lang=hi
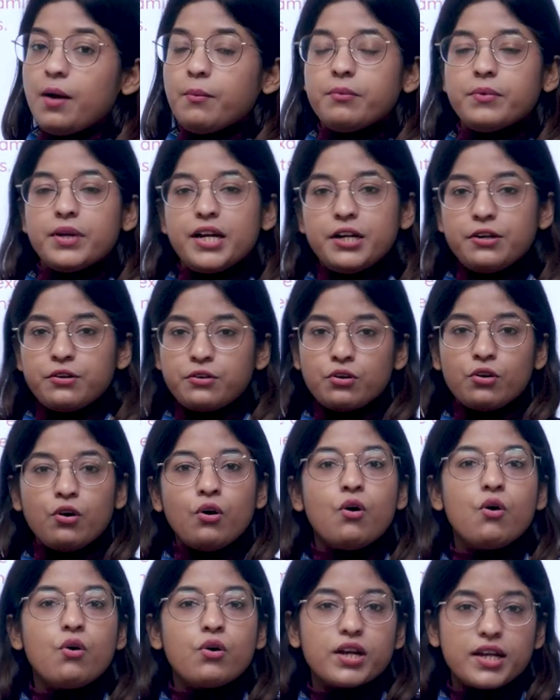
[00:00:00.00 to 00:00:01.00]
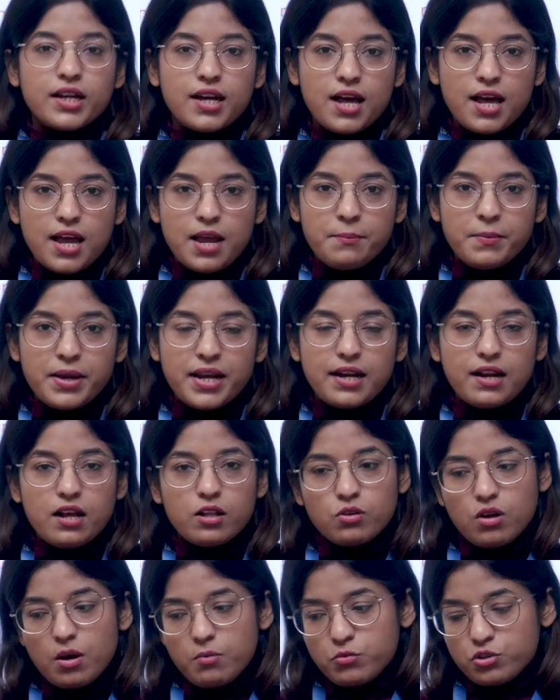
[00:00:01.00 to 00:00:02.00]
अब इंट्रो हो गया है मेरा
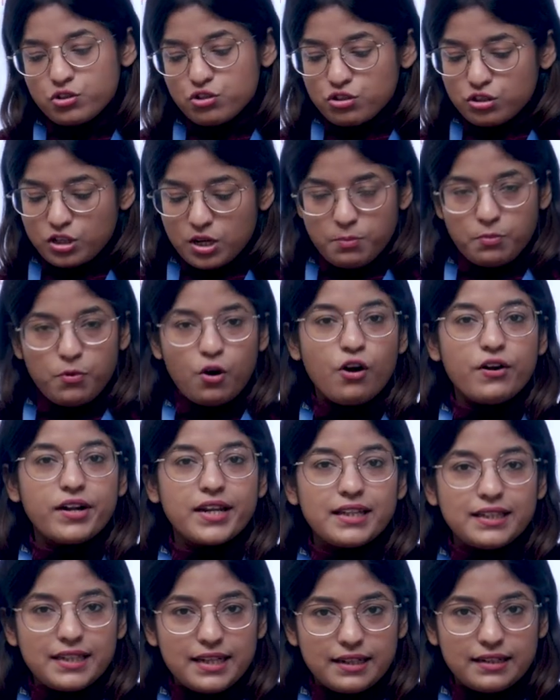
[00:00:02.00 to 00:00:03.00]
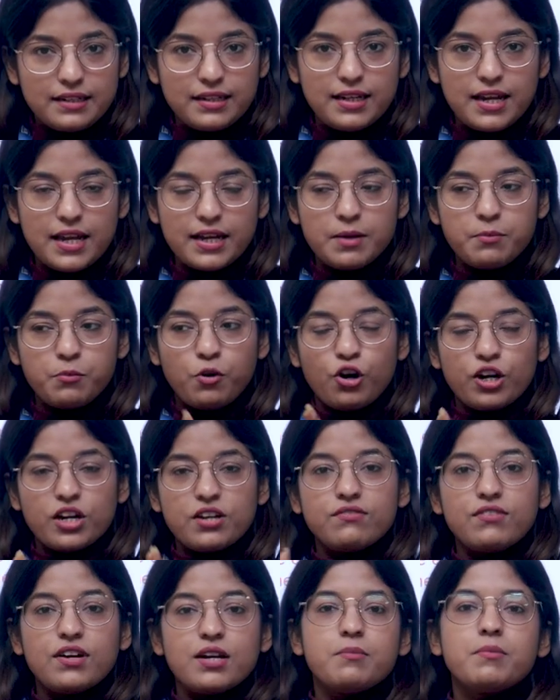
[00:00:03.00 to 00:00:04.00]
तो अब मुझे उसकी बॉडी देखनी है कि
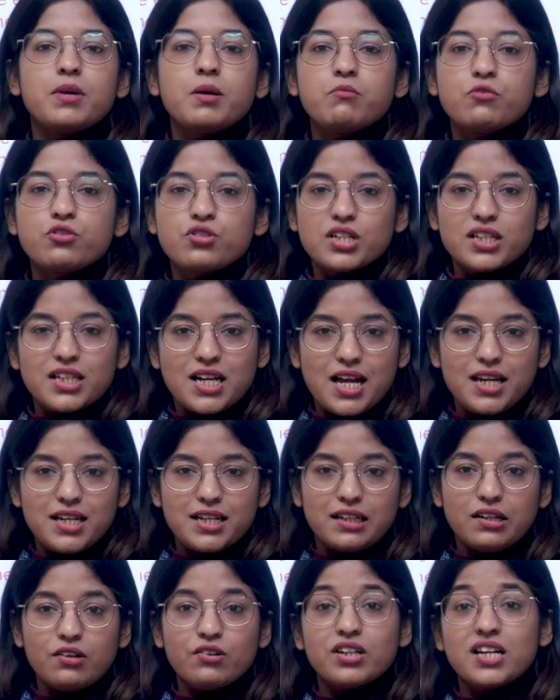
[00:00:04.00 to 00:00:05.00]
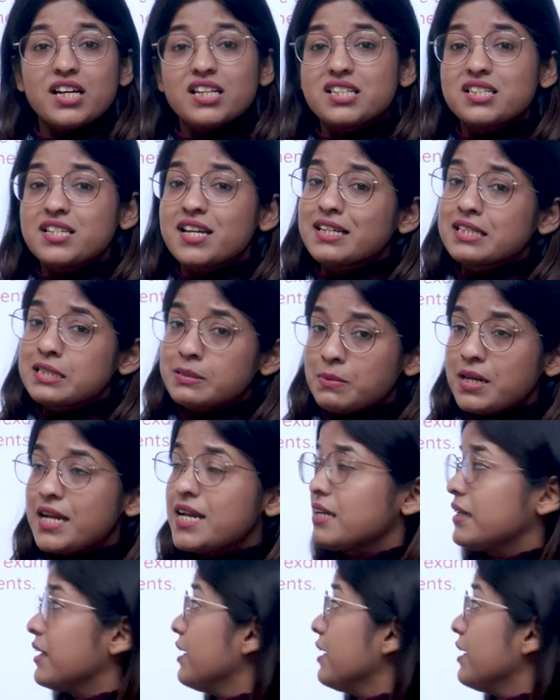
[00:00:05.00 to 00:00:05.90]
बॉडी वन में मुझे क्या लिखना है क्या चीज़ें एक्सप्लेन